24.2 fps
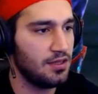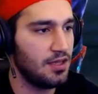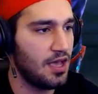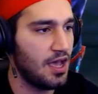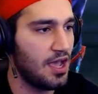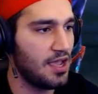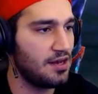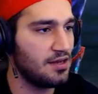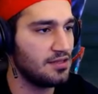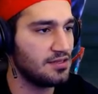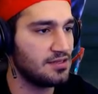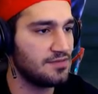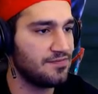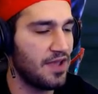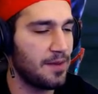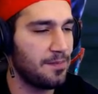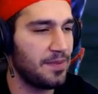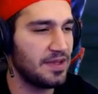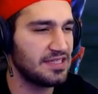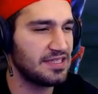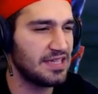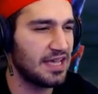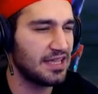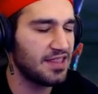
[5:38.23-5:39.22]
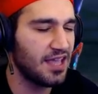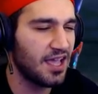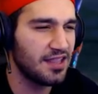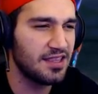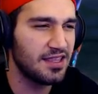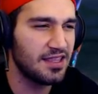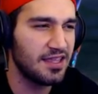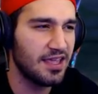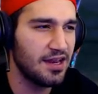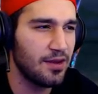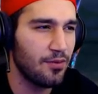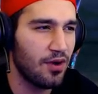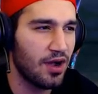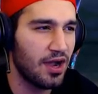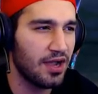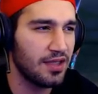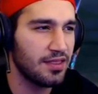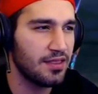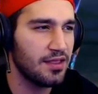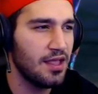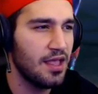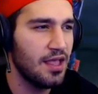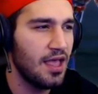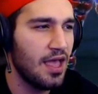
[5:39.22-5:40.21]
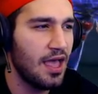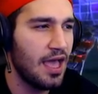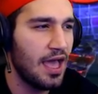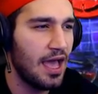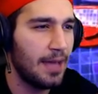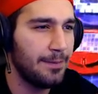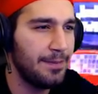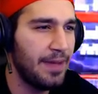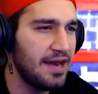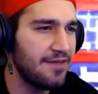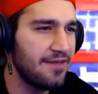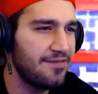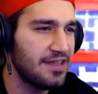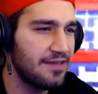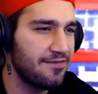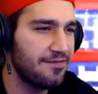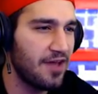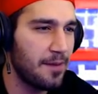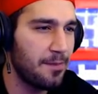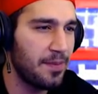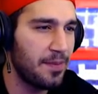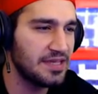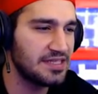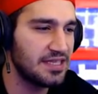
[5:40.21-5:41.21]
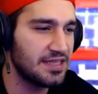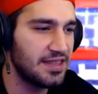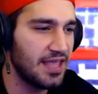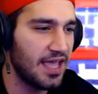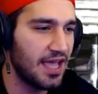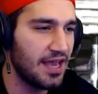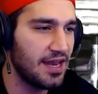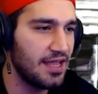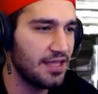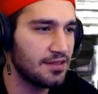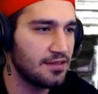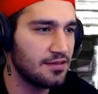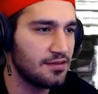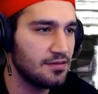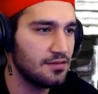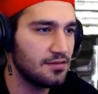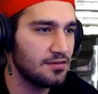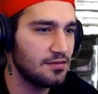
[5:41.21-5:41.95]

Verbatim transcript: هاي الفاير باس اعتقد كينا واحد بعرف هذا فاير باس الثالث